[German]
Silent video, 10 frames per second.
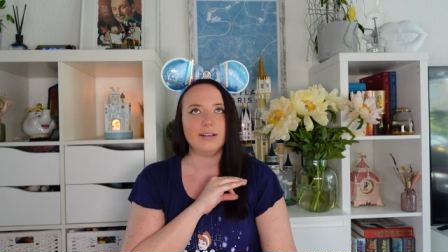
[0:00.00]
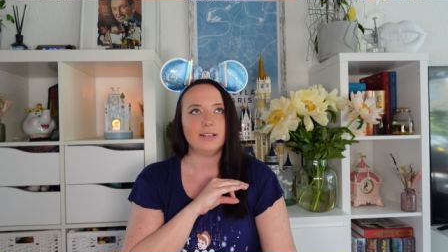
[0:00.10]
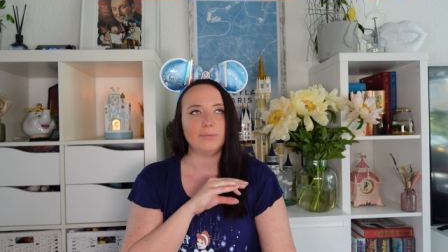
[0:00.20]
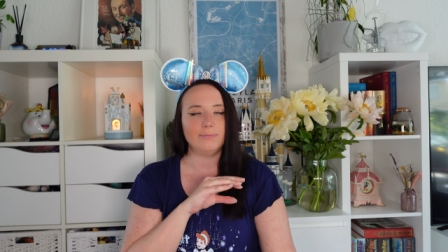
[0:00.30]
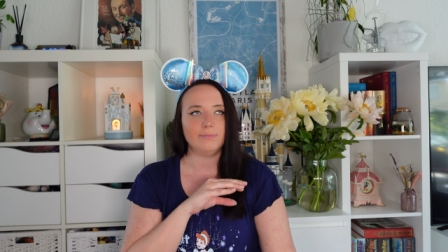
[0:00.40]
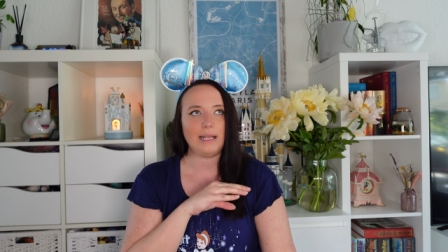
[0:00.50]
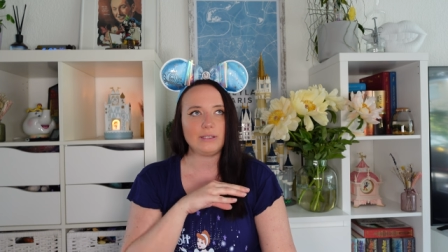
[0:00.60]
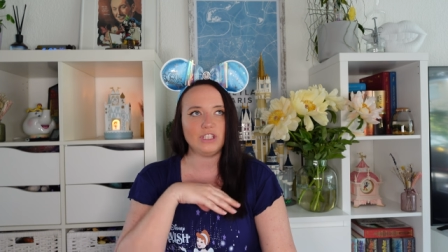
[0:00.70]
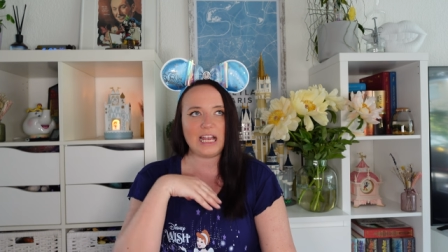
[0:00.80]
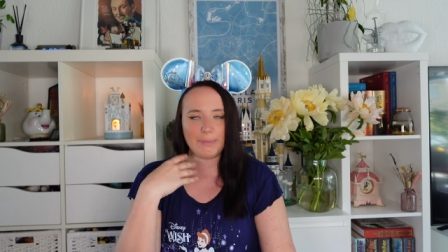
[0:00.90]
Ähm,
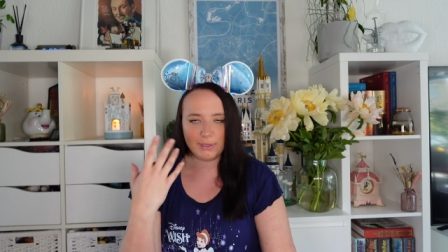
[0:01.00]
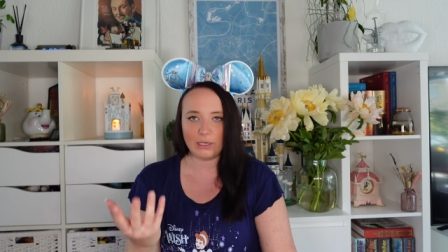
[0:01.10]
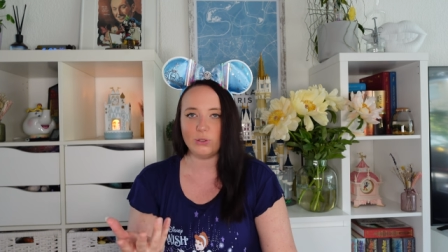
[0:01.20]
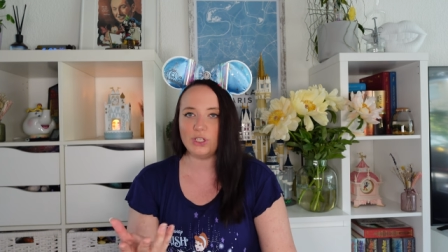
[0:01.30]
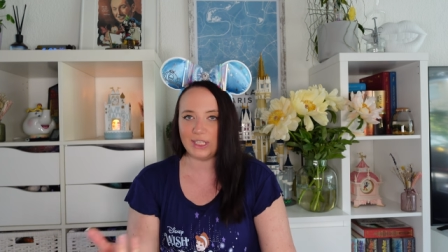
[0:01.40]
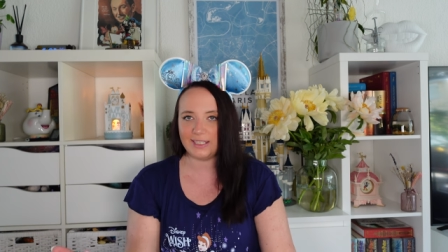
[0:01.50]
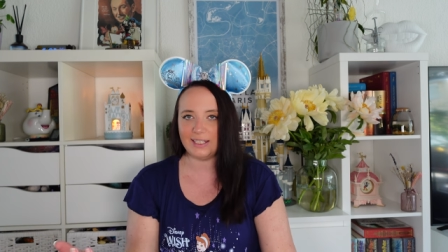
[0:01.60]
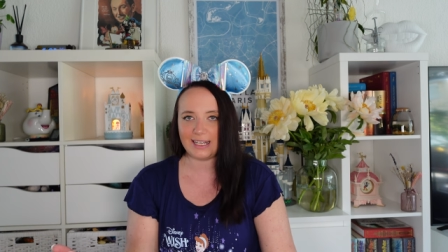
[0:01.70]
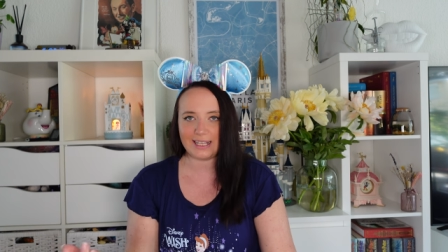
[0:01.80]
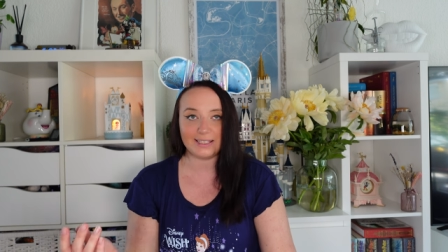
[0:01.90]
also ich habe natürlich
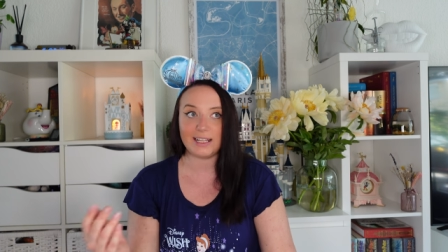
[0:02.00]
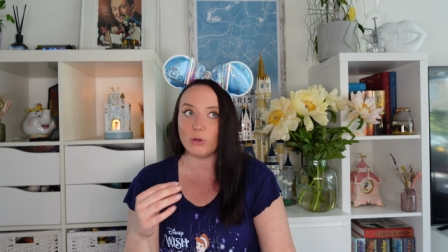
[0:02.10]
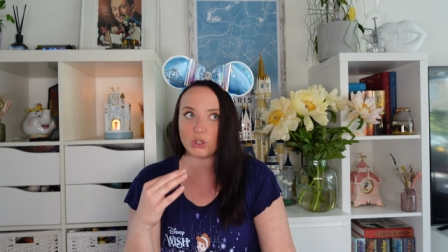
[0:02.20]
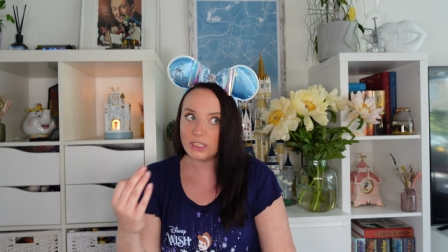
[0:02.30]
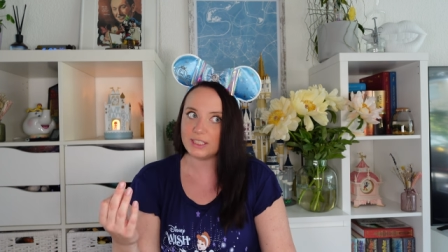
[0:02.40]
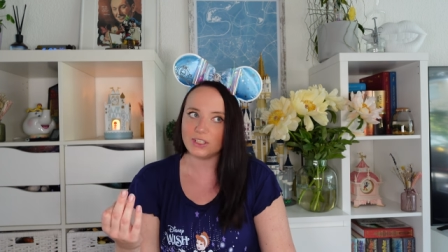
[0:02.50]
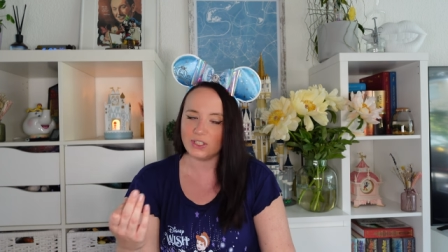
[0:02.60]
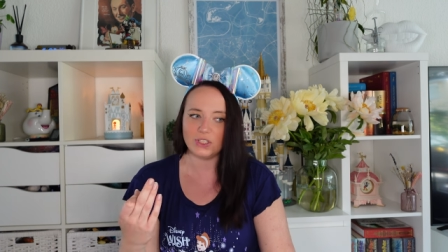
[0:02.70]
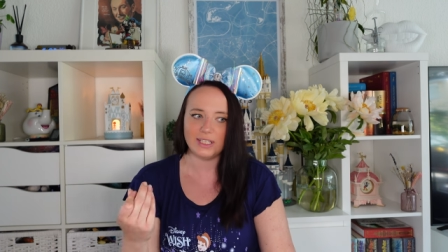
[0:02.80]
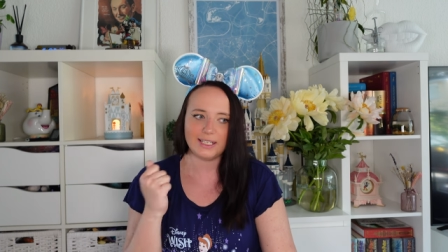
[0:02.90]
Disney-Tassen, ausschließlich
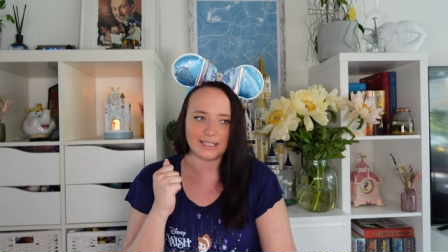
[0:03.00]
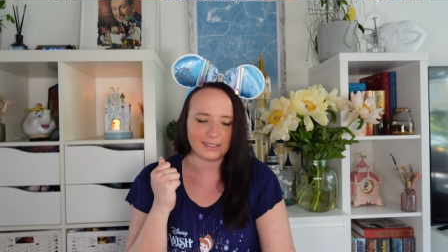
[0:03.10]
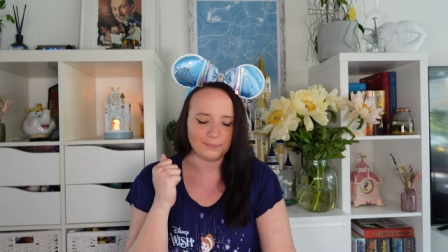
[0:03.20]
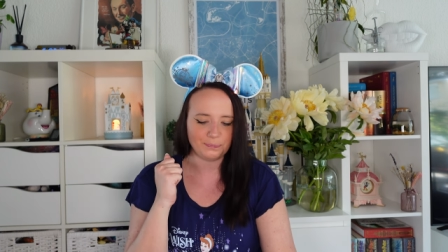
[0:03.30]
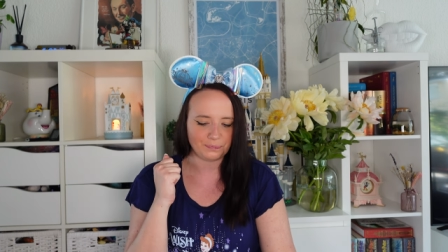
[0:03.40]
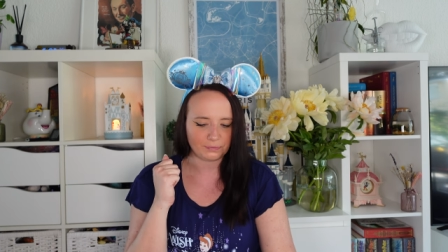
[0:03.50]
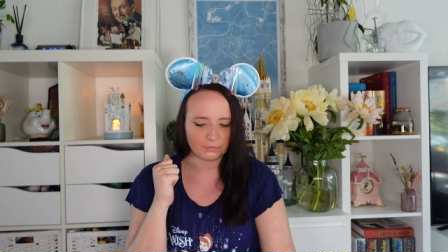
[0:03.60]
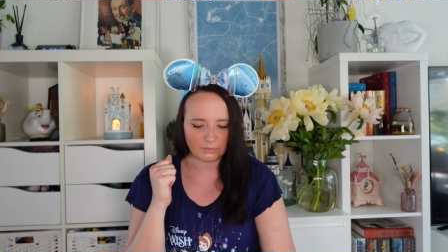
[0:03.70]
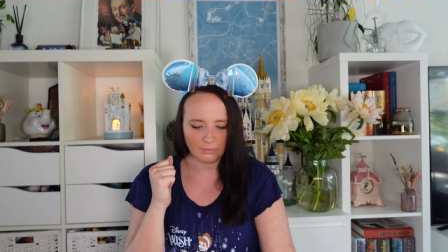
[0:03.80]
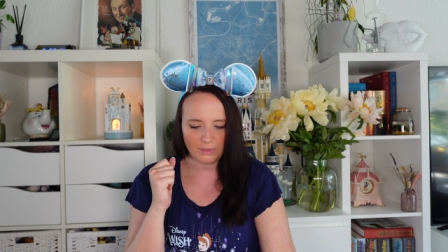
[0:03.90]
Disney-Tassen.
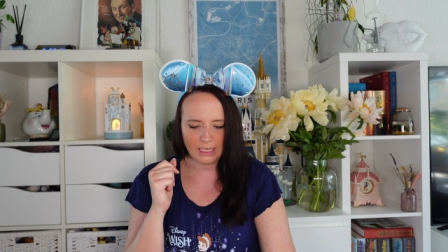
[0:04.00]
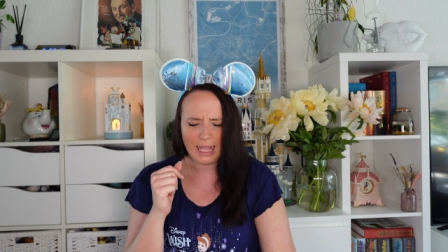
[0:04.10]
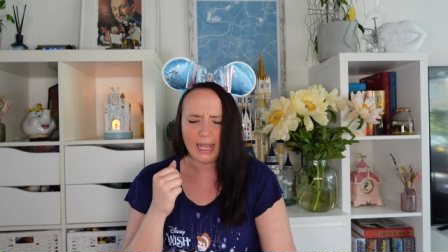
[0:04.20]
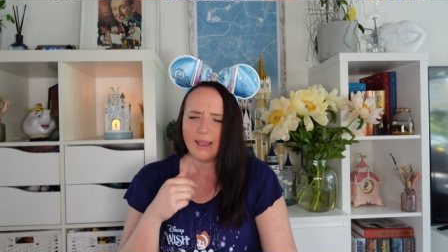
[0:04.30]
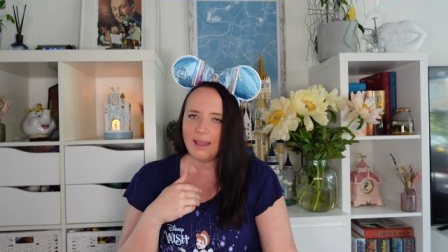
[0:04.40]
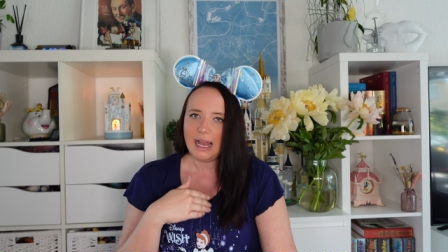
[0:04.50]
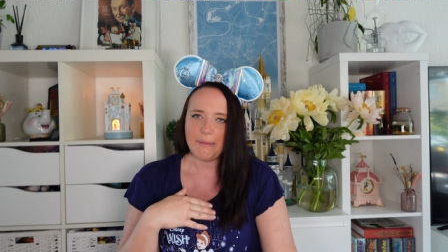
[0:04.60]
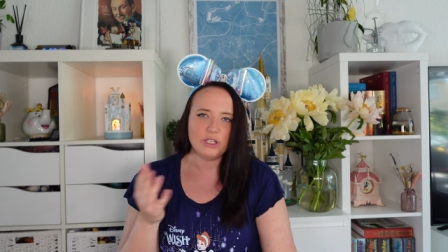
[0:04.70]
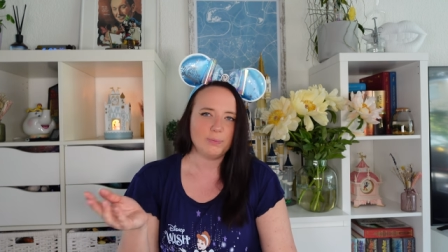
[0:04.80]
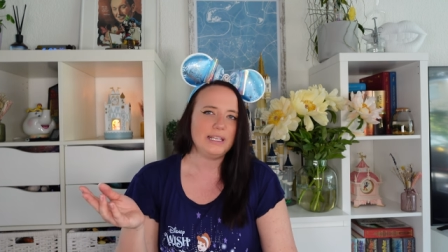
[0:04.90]

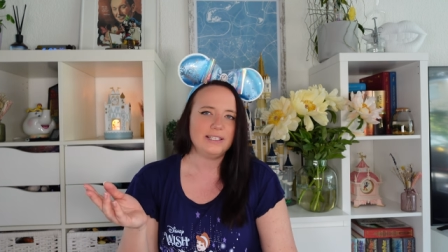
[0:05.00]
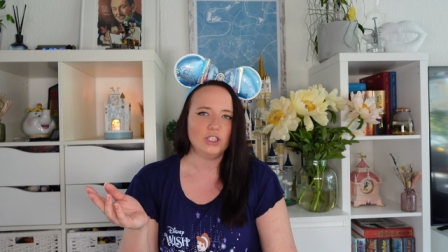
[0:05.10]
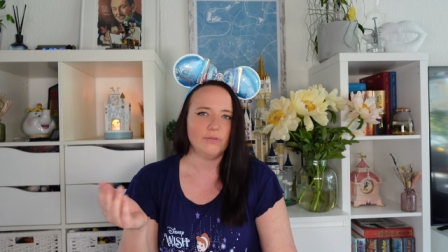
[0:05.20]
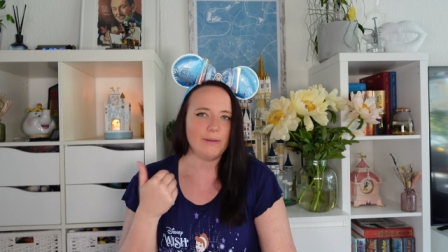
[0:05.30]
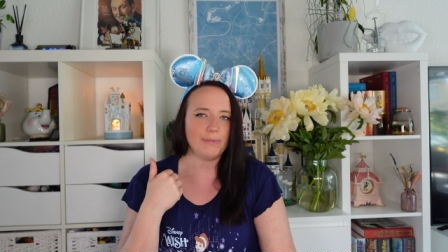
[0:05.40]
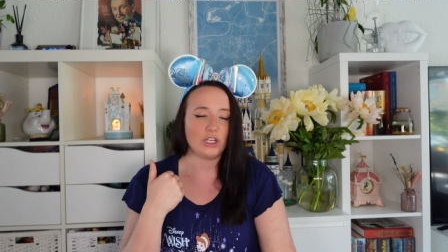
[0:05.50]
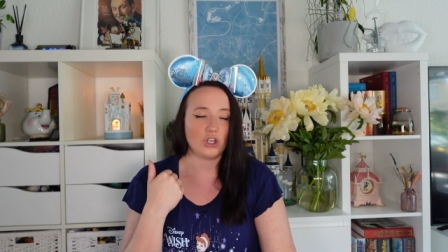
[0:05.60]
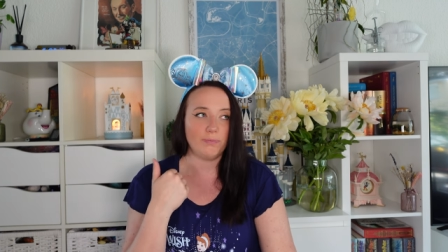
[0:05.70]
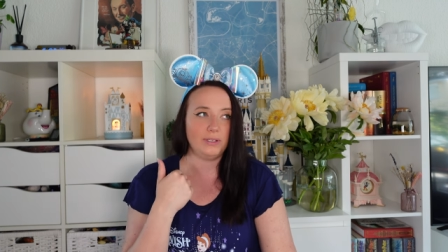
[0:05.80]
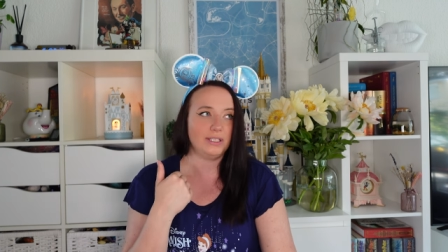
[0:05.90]
Aber ich bin jetzt nicht so, wenn bei
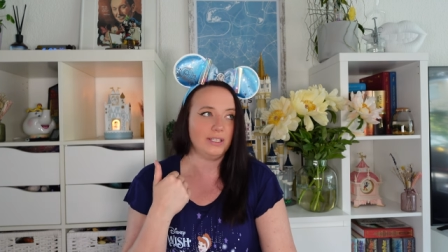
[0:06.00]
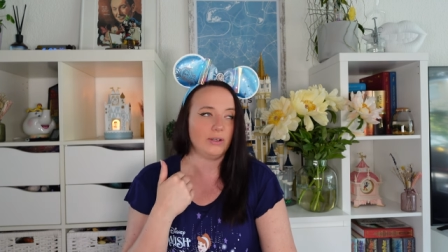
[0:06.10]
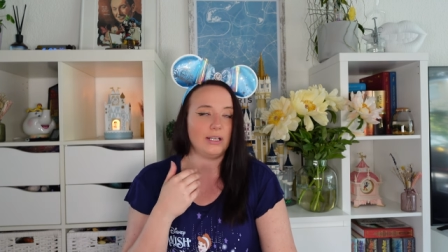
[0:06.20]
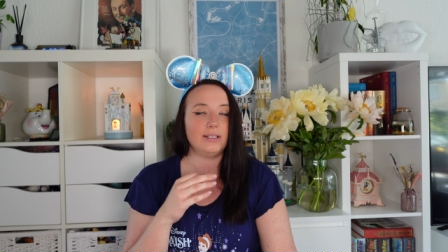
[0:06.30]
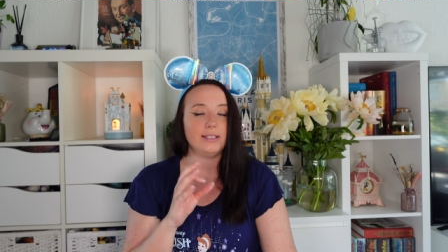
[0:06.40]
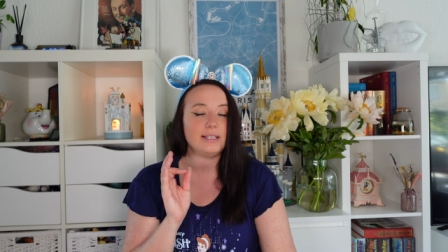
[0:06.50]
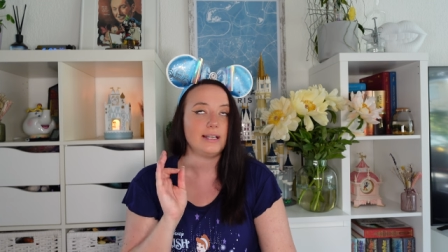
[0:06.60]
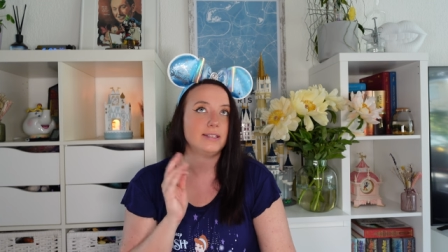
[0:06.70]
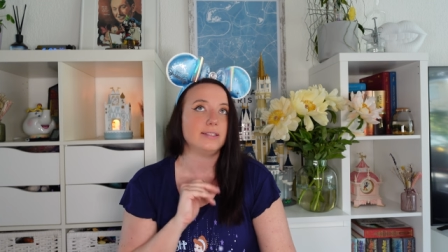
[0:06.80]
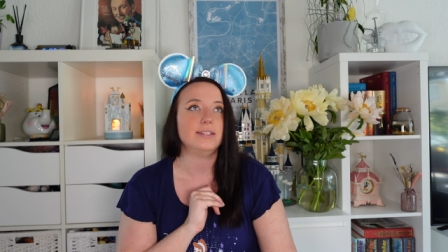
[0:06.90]
Shop Disney, das
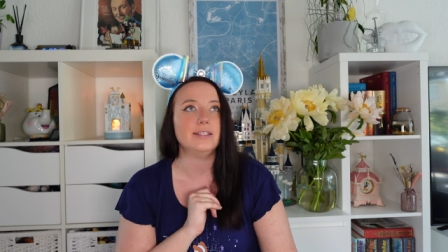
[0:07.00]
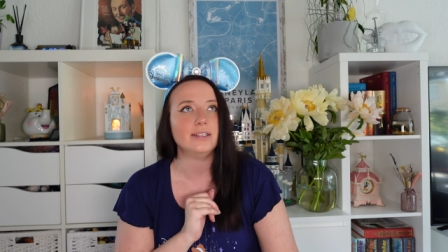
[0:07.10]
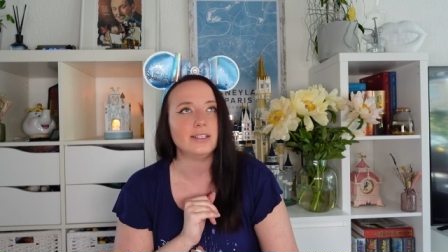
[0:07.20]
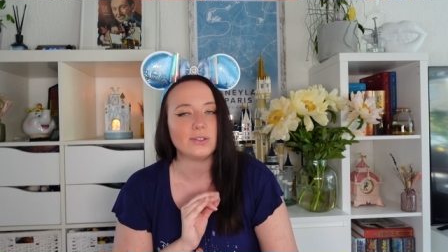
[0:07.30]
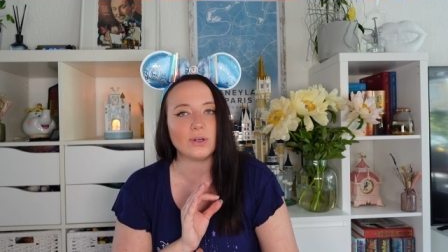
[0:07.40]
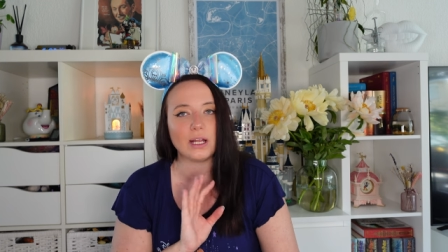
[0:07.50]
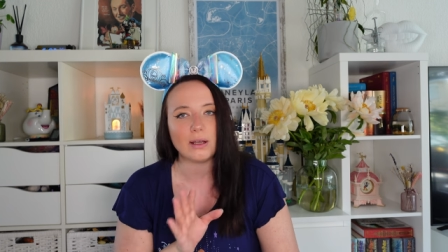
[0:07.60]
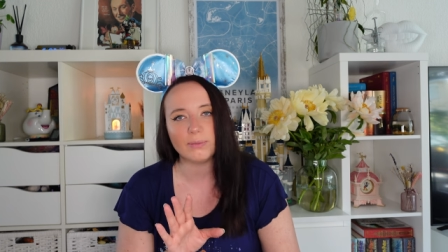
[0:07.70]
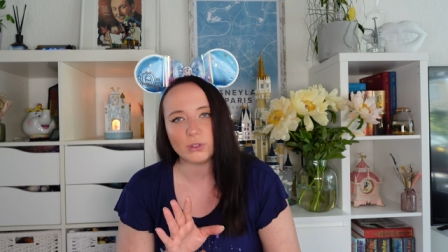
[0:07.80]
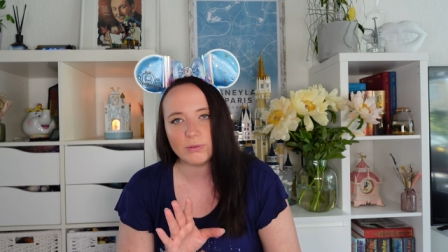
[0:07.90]
heißt jetzt Disney Store,
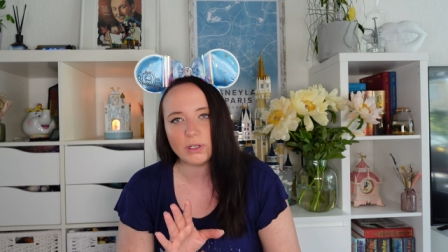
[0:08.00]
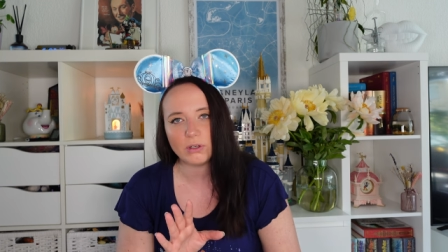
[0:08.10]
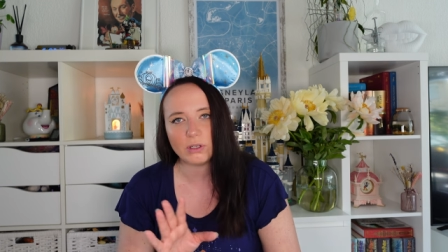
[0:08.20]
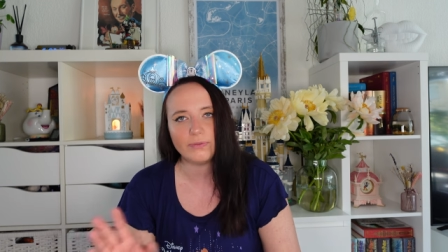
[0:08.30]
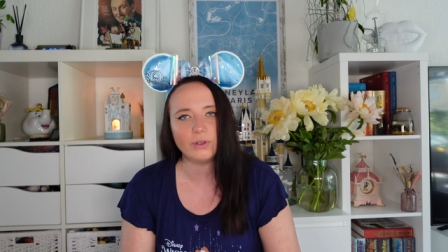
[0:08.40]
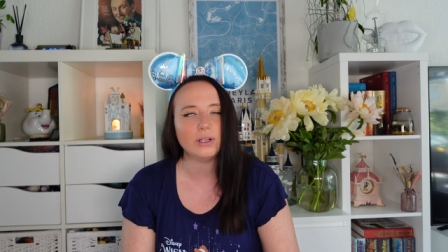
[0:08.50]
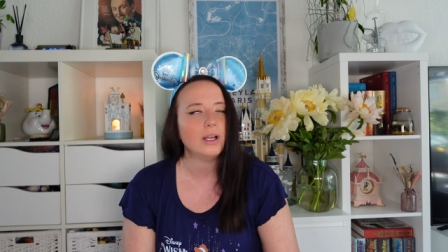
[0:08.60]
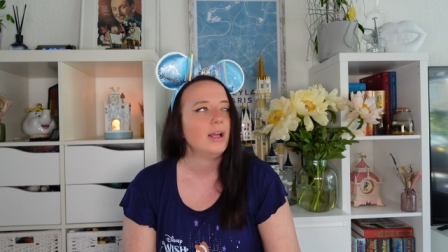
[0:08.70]
daran muss ich mich auch noch gewöhnen.